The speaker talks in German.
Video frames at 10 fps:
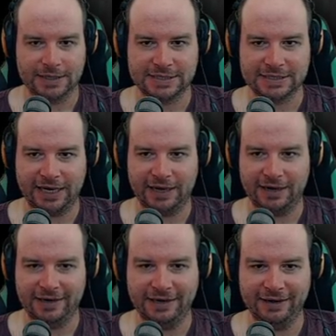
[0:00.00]
Da
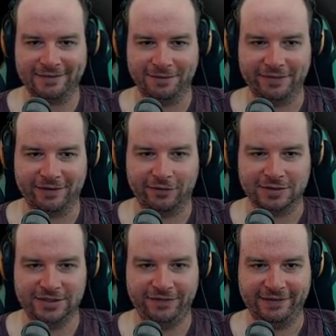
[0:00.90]
liegen sie nämlich auch,
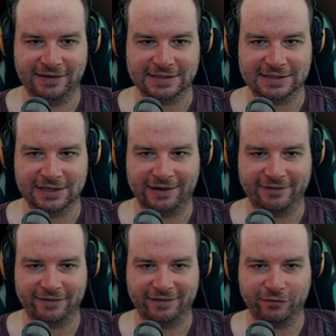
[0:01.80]
die Wiesente. Da ist
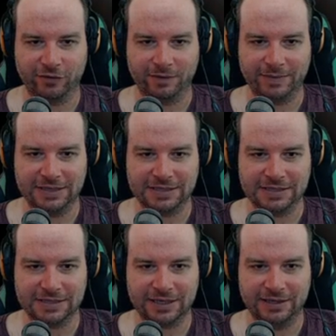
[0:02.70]
doch das
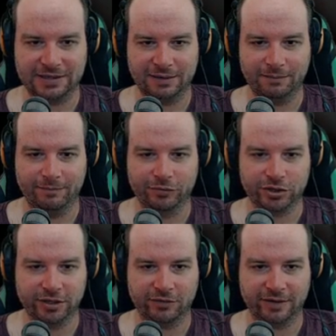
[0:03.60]
Ruhrgebiet. Dahinter im Busch
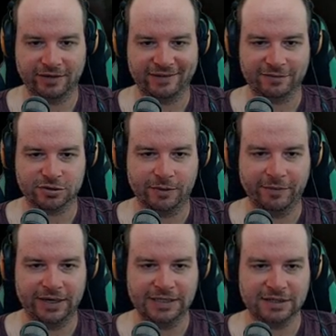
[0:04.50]
liegt auch noch ein. Das ist aber schon mal
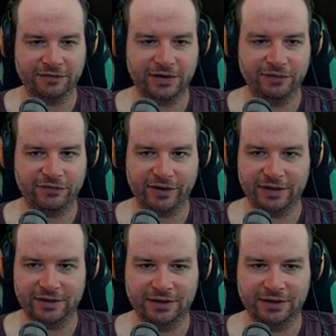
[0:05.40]
männlich da auf jeden Fall.